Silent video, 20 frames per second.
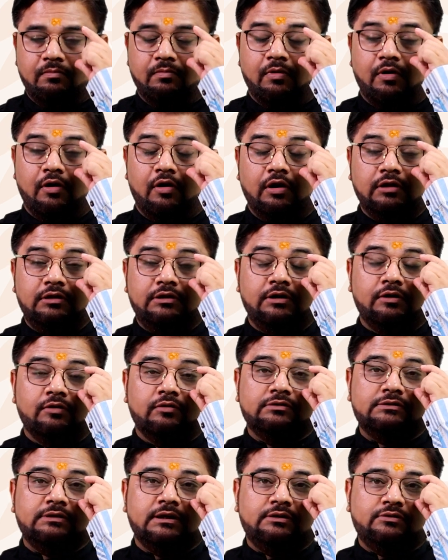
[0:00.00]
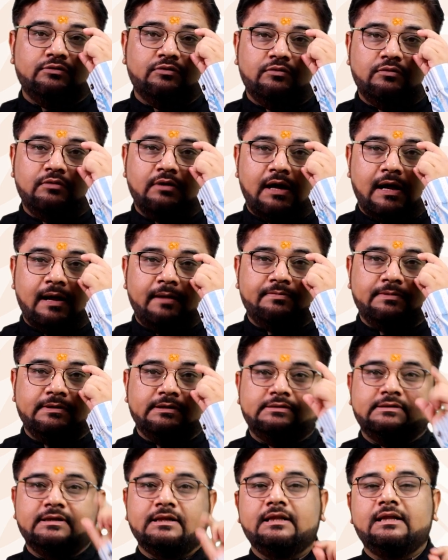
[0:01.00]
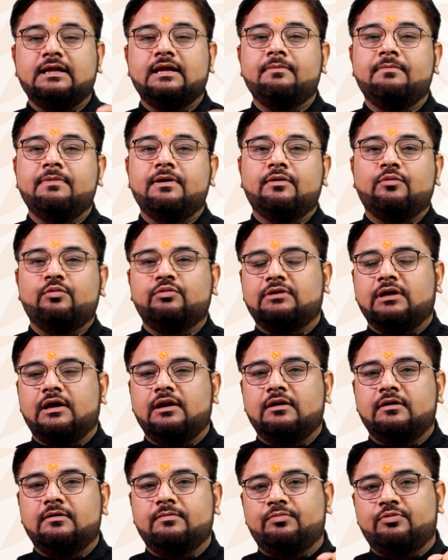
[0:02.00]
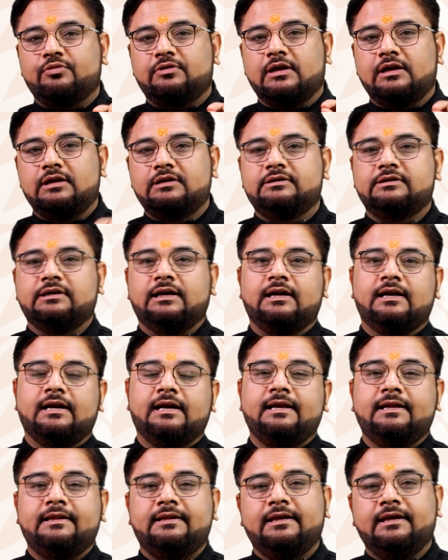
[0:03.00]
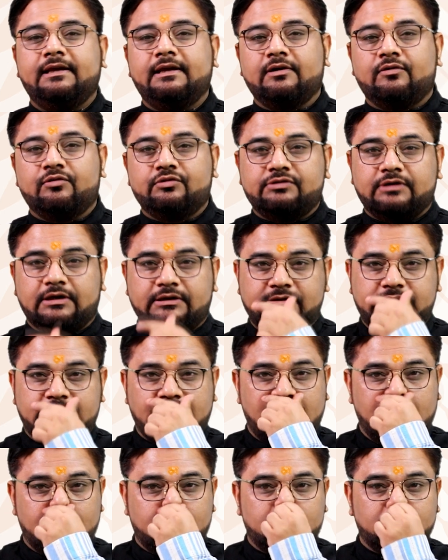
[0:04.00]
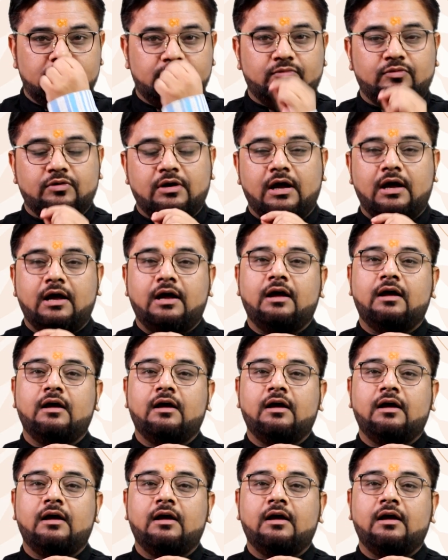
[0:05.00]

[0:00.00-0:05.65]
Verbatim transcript: बहुत दिनों से जो आपकी ज़िंदगी में उथल पुथल चल रही थी कुछ अच्छा कुछ बुरा